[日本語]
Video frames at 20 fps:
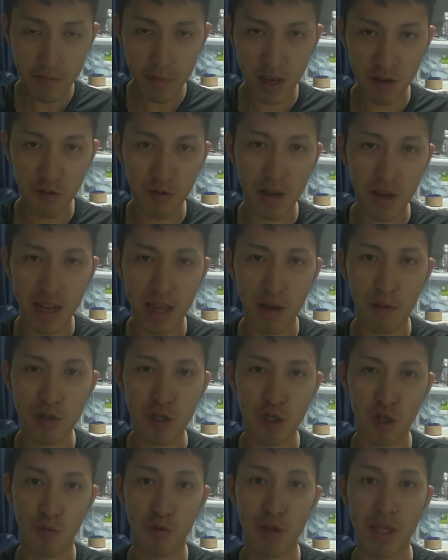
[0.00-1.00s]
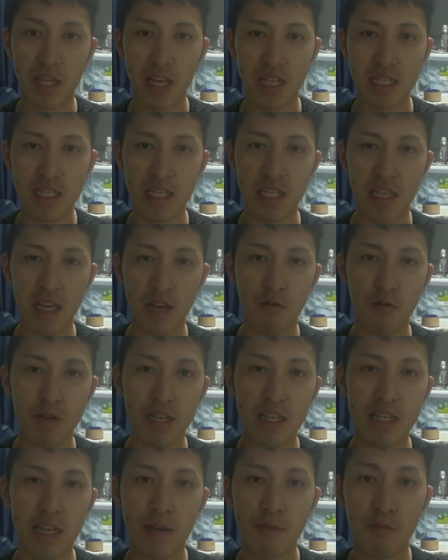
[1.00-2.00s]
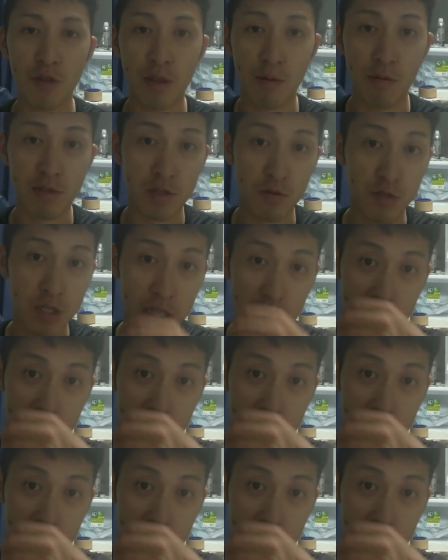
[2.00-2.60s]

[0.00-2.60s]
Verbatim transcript: これがね面白いと思ったらぜひねこいいねボタン押してほしいで